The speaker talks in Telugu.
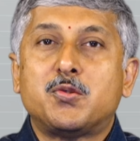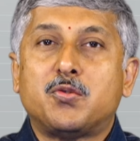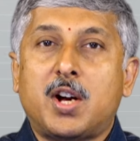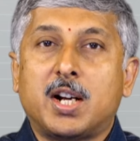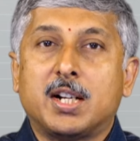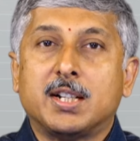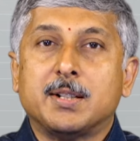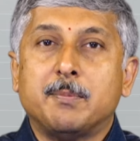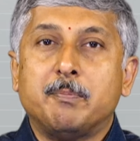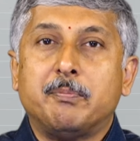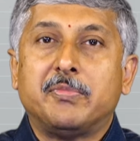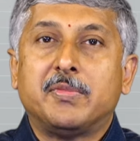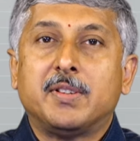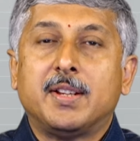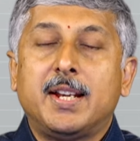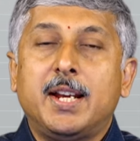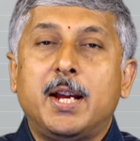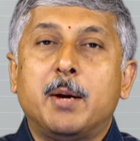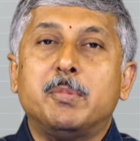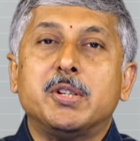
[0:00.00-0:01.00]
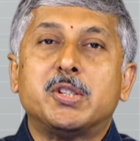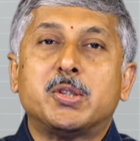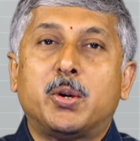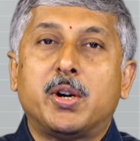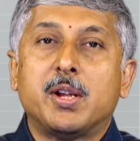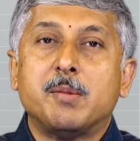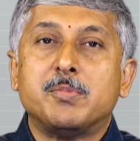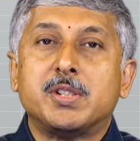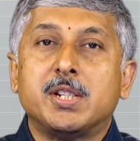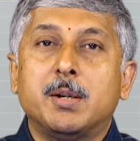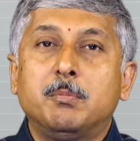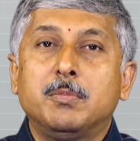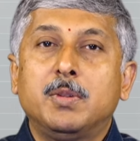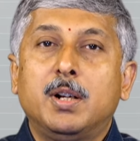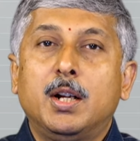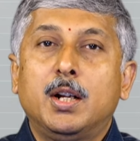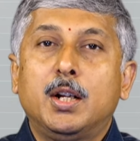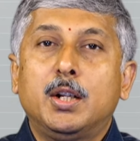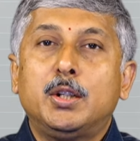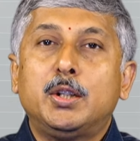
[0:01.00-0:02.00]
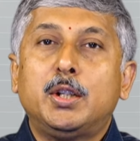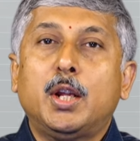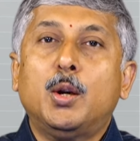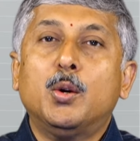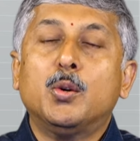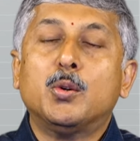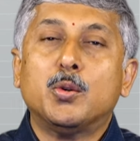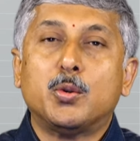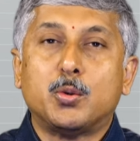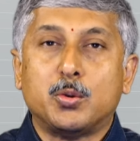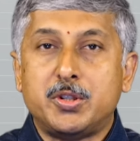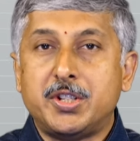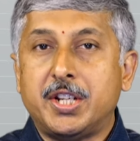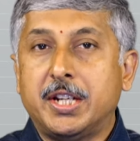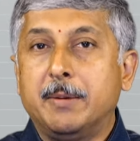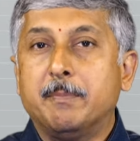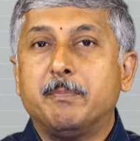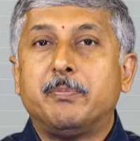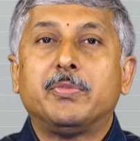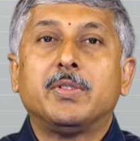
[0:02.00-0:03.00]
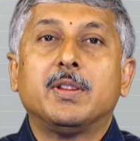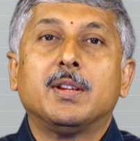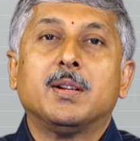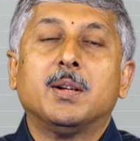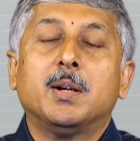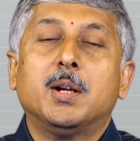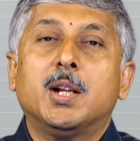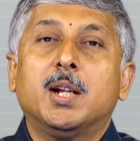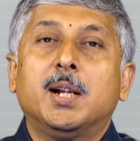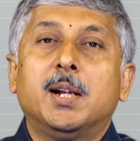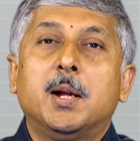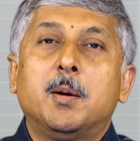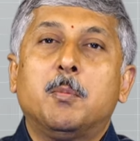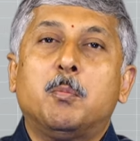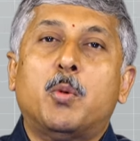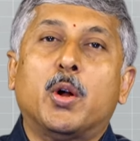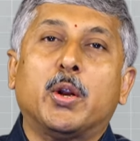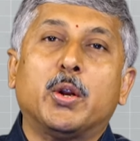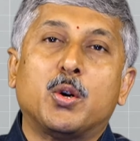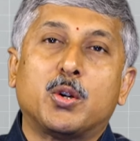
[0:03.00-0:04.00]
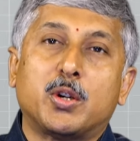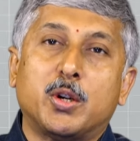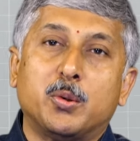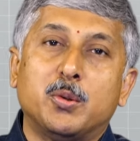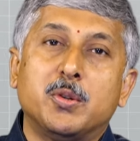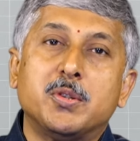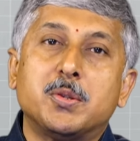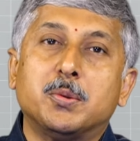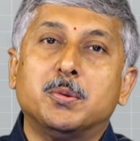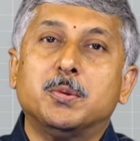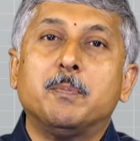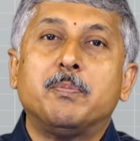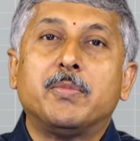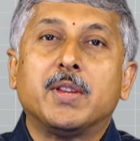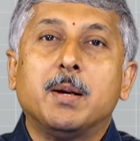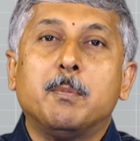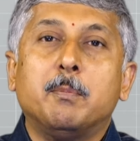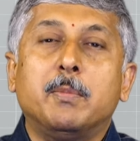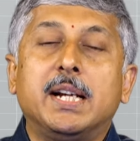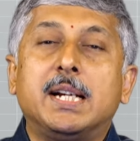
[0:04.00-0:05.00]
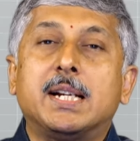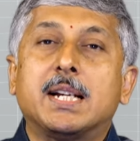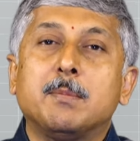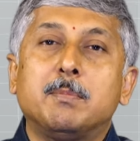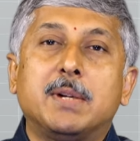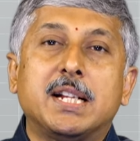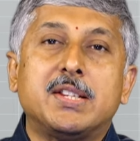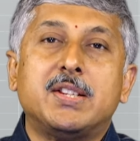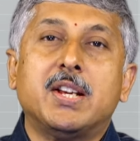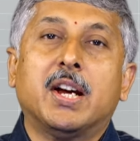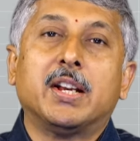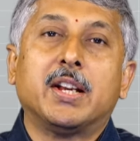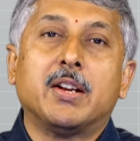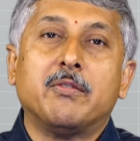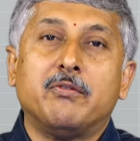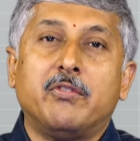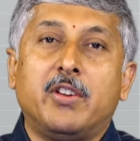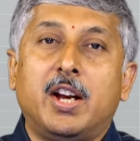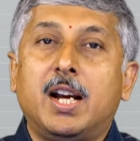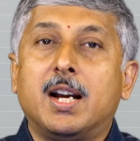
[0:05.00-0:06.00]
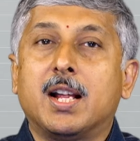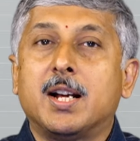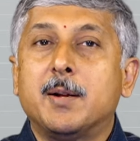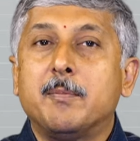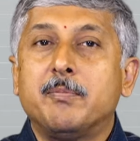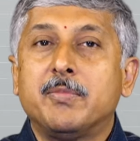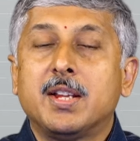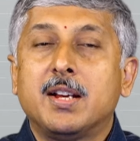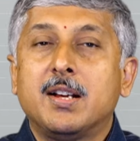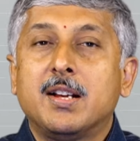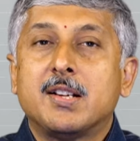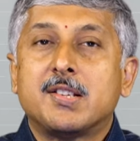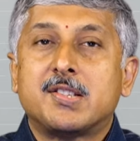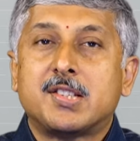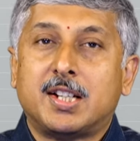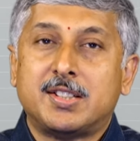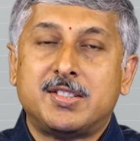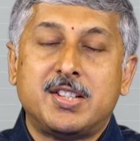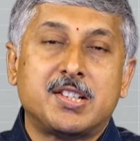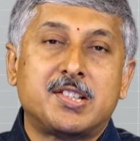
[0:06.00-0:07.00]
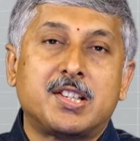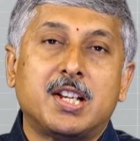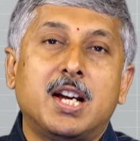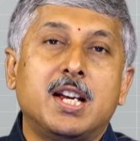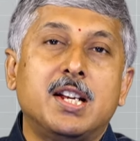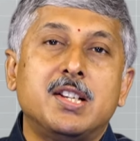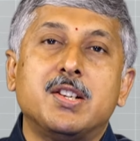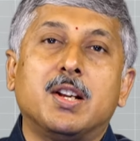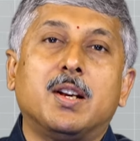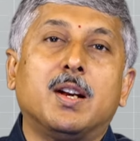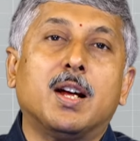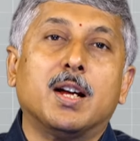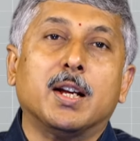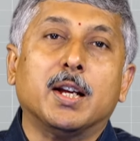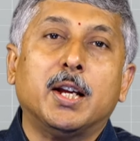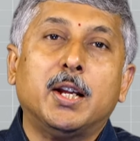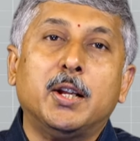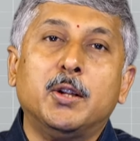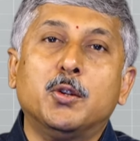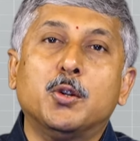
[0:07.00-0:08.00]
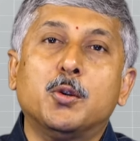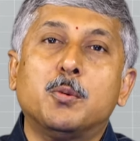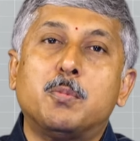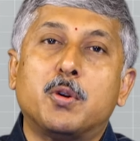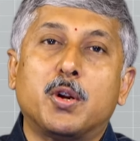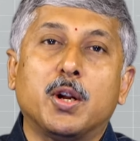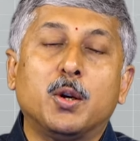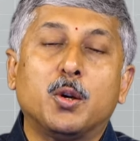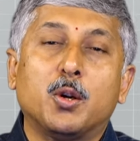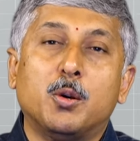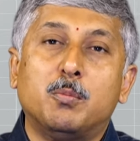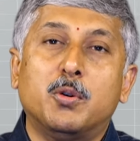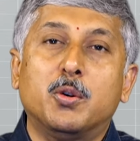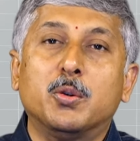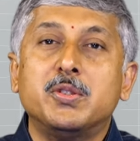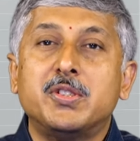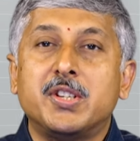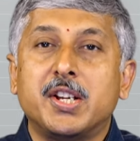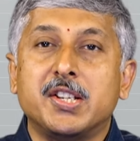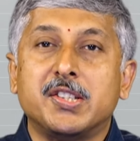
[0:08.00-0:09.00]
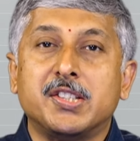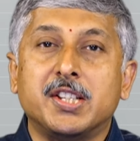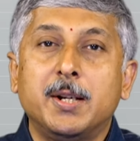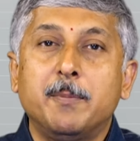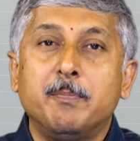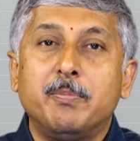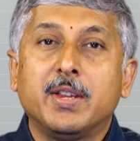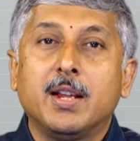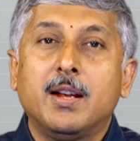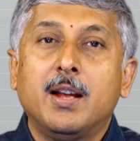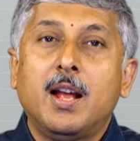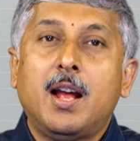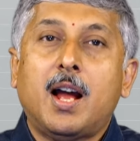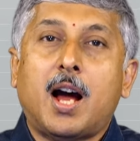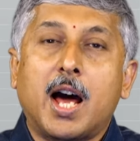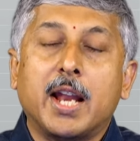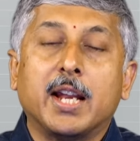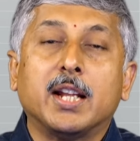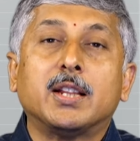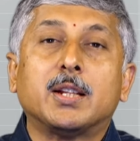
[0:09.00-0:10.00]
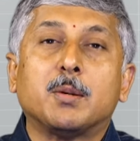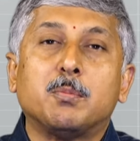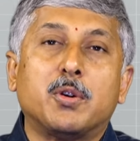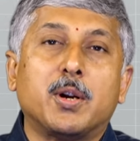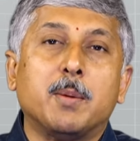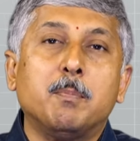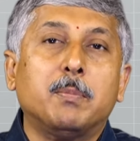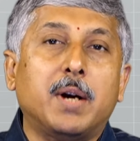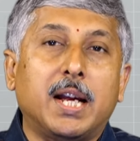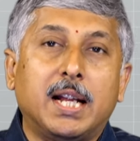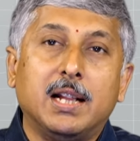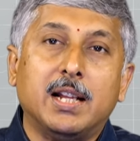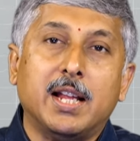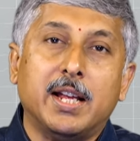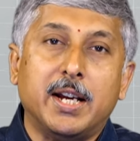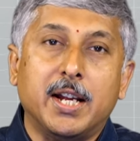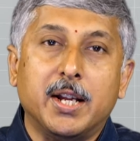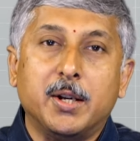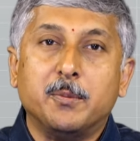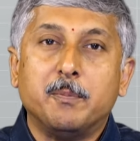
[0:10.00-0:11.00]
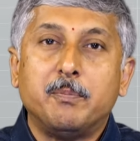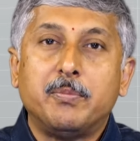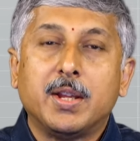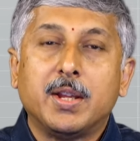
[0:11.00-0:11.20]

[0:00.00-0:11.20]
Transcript: స్వాగతం ఈ ఎపిసోడ్ అంశం తెలుగు రుచి మొన్న ఒకరోజు మిట్ట మధ్యాహ్నం వేళ సత్యసాయి జిల్లా హిందూపురంలో భోంచేసి అనంతపురం బయలుదేరాను